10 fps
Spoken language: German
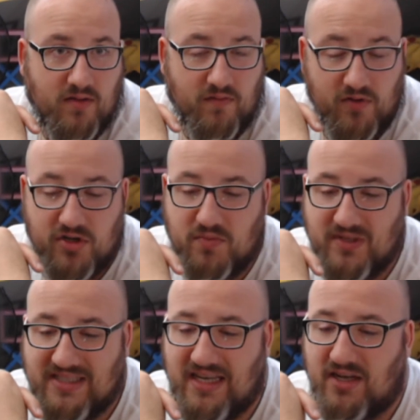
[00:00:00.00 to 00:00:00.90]
Würde ich
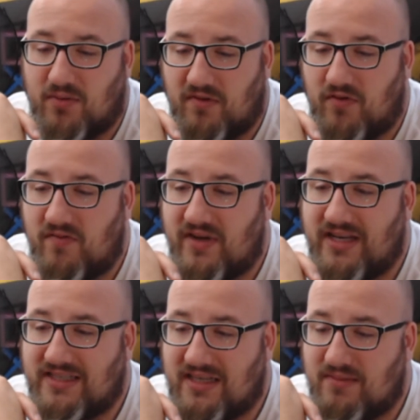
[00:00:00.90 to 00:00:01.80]
mich sehr drüber freuen, wenn der
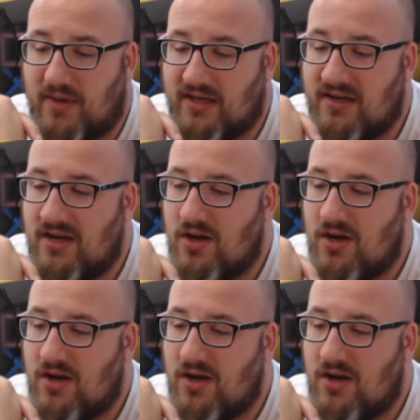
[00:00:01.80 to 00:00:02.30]
das alles macht.